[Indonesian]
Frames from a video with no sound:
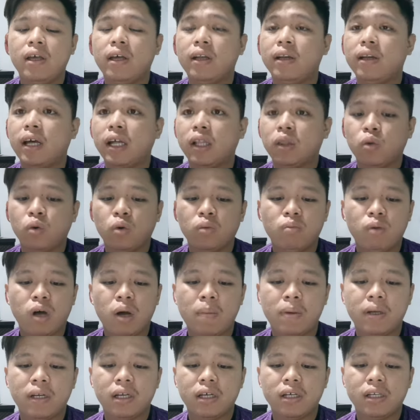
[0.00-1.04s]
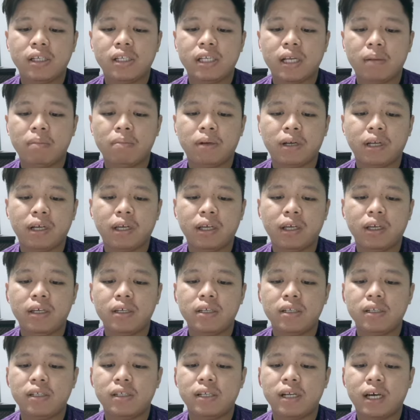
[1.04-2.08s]
Datuk Muhammad Zamri
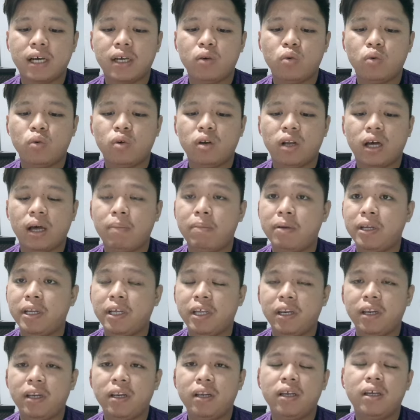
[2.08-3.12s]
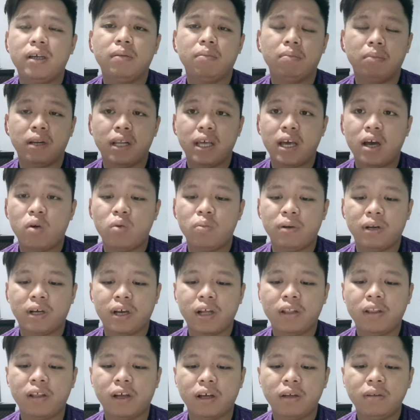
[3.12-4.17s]
Zainul Abidin, beliau
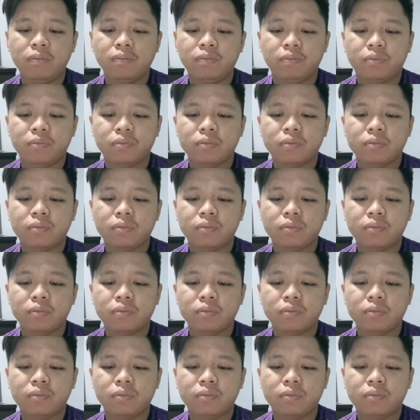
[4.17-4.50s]
berkata,